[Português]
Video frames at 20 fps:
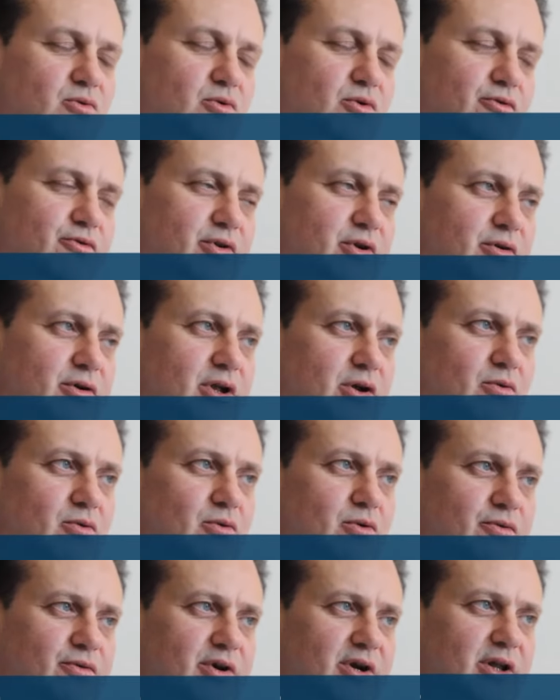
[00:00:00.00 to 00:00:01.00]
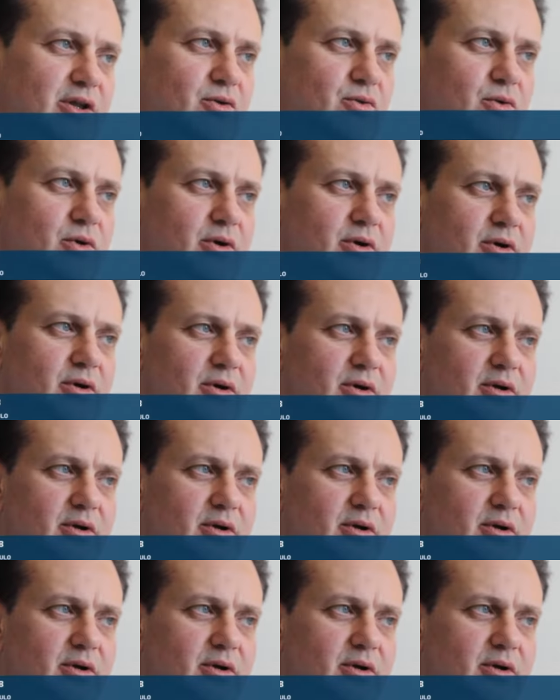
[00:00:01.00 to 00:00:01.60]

com o governo nem com o governador.